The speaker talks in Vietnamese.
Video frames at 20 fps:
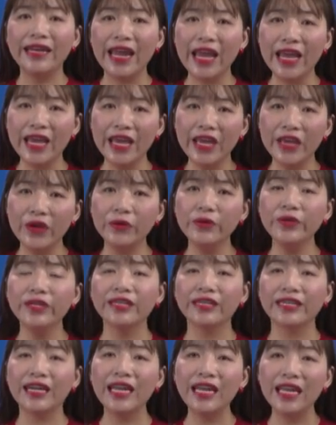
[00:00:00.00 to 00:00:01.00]
để hiểu
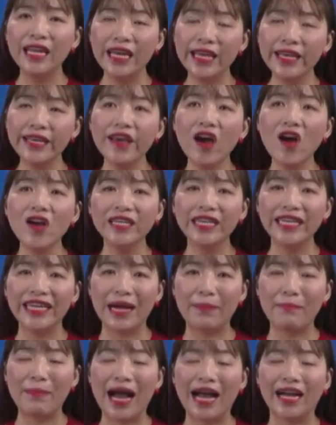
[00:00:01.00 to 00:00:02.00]
được cái lý do người
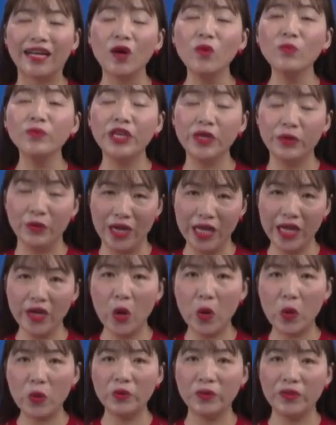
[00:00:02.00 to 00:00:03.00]
đàn bà không chịu ly
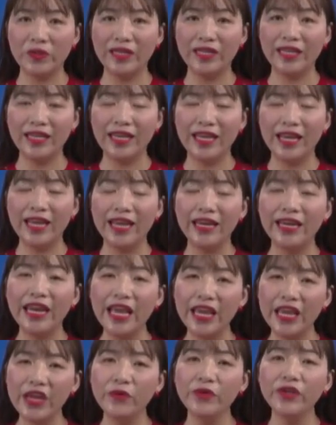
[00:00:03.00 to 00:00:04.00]
hôn,
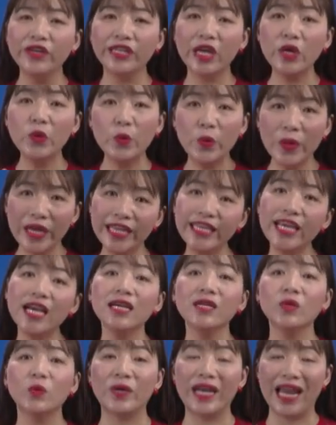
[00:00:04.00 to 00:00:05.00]
để hiểu được cái nguyên
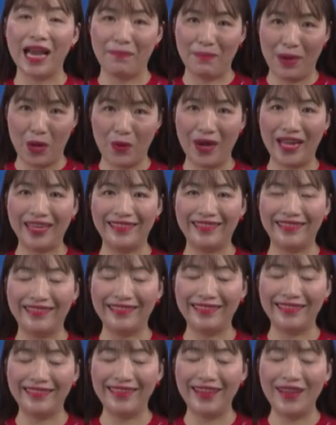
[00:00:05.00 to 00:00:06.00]
nhân của nạn bạo hành,
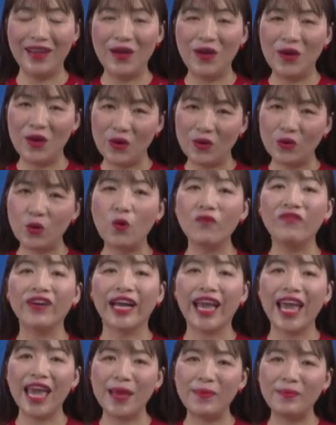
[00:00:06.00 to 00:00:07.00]
cô và
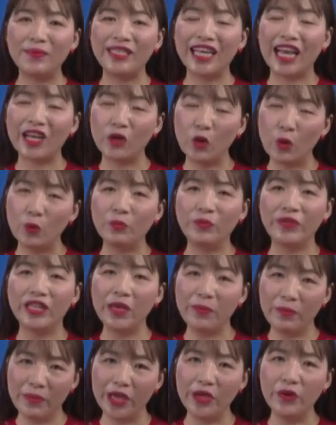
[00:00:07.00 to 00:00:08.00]
các em sẽ cùng
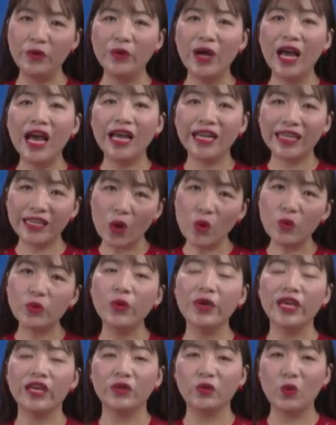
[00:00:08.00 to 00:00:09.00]
tìm hiểu câu
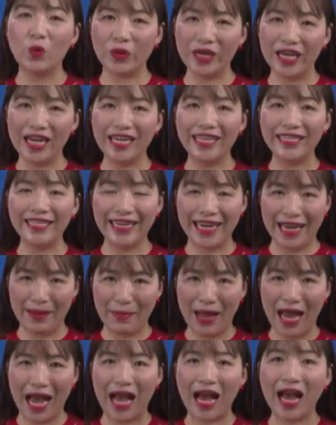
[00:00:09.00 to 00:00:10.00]
chuyện cuộc đời người
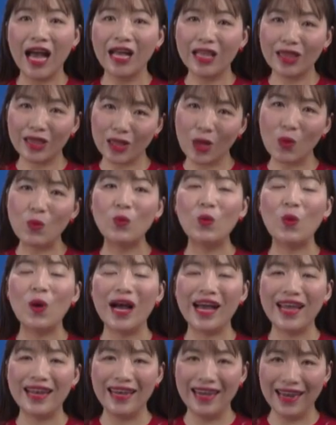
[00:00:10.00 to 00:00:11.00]
đàn bà thông
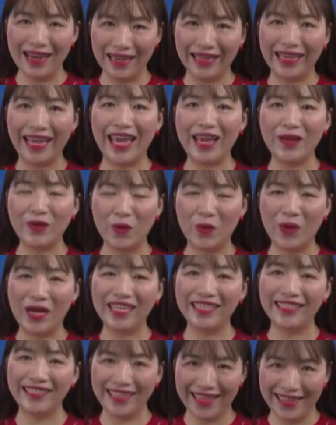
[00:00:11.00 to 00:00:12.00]
qua lời kể của
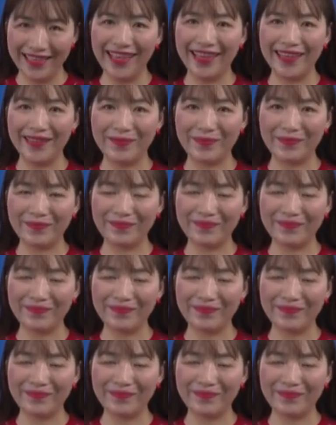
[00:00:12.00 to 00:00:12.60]
chính chị.